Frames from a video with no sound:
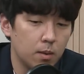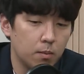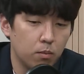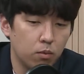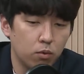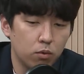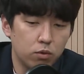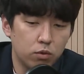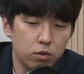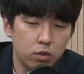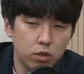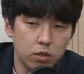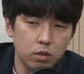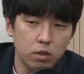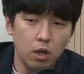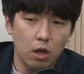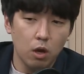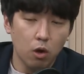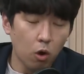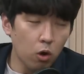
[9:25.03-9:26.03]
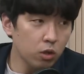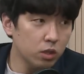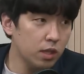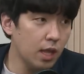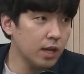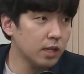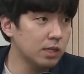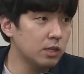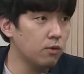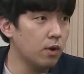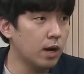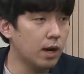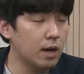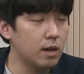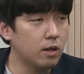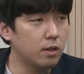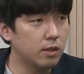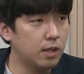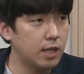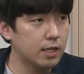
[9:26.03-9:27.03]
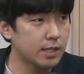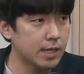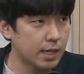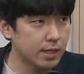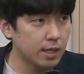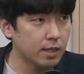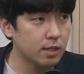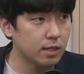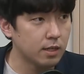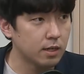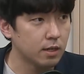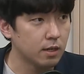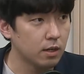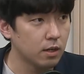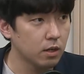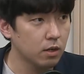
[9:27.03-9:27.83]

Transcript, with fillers: 모든 컨택트와 관련된 자산들